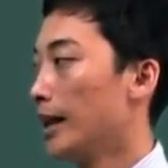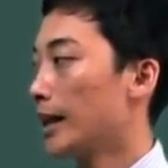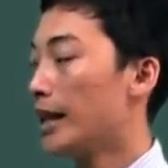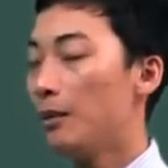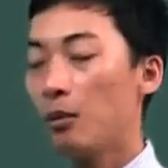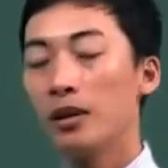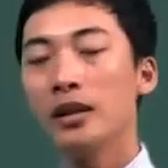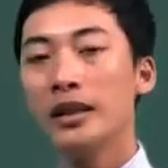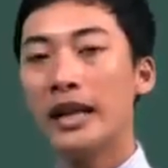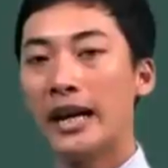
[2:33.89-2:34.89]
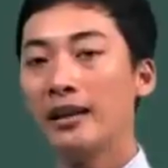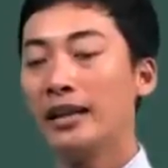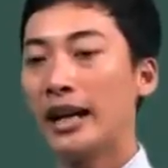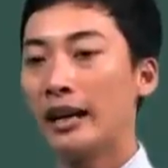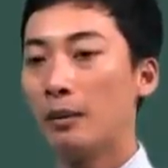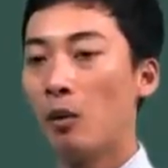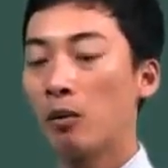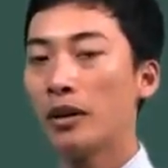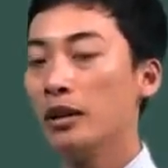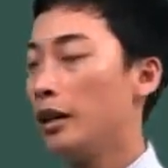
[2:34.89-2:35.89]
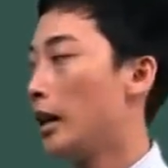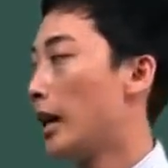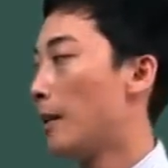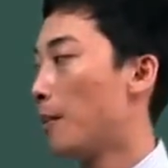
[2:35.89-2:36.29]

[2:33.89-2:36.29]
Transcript: Khi một cái người đẩy người này, một cái người